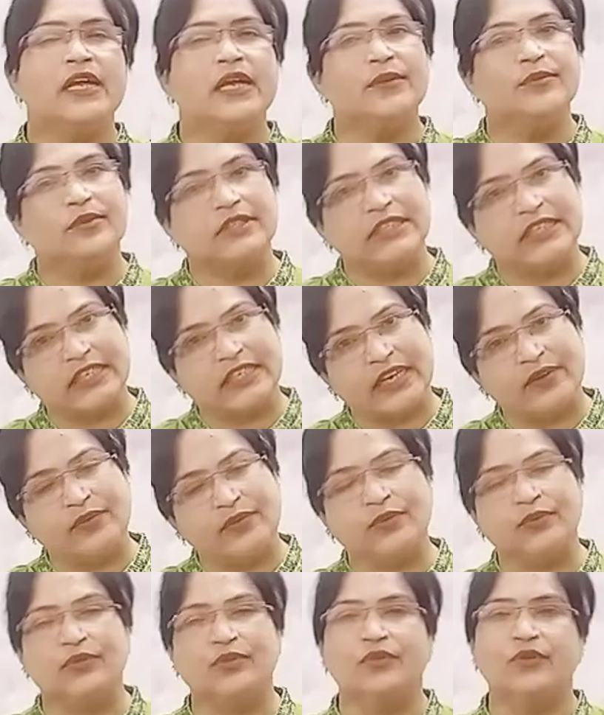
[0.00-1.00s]
এবং সেটার
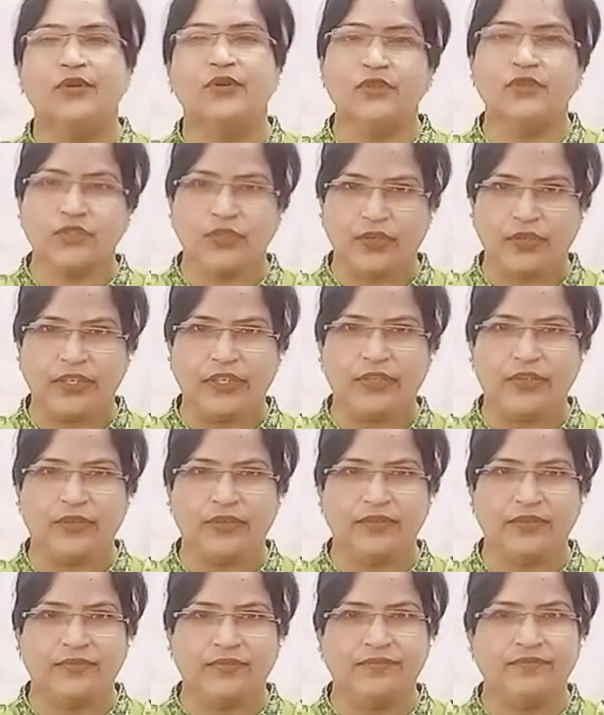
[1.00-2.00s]
উত্তরও
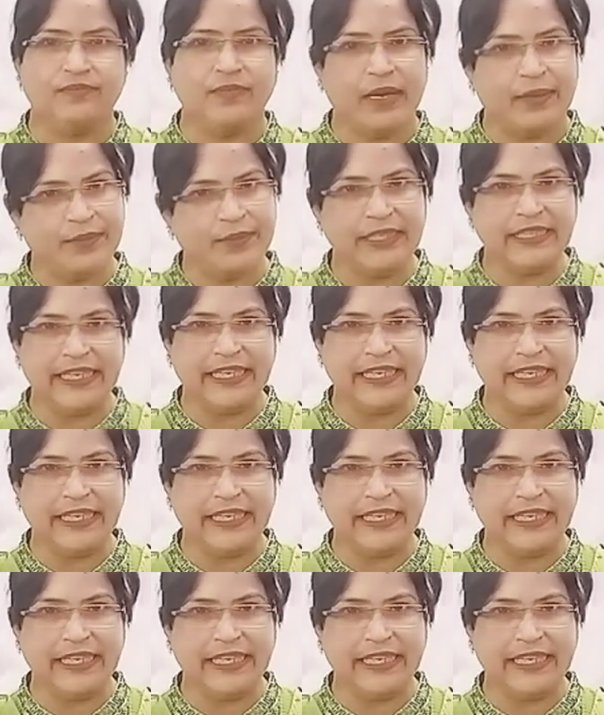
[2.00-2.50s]
সঠিকভাবে